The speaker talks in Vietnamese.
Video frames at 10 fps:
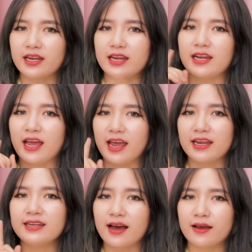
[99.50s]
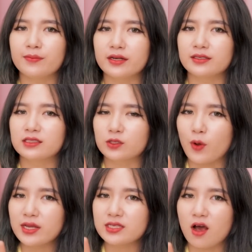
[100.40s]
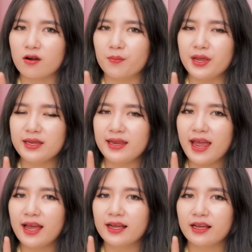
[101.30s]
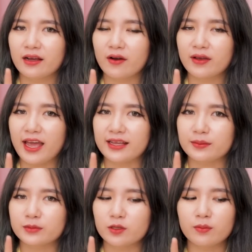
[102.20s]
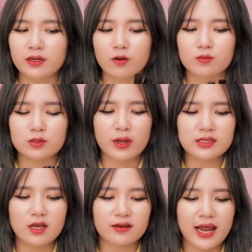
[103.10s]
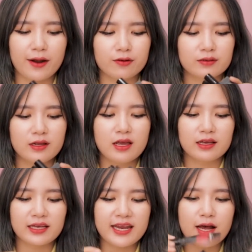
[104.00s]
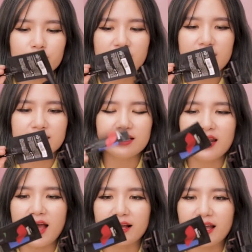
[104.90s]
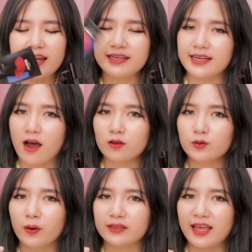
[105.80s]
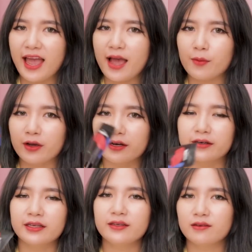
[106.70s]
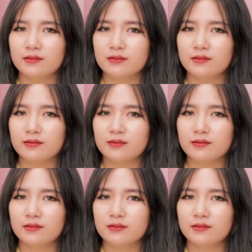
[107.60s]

thì hãy đợi mình swatch son rồi biết nhé. Ok, chúng mình cùng swatch son nào. Cây đầu tiên chính là cây đỏ thuần nha mọi người.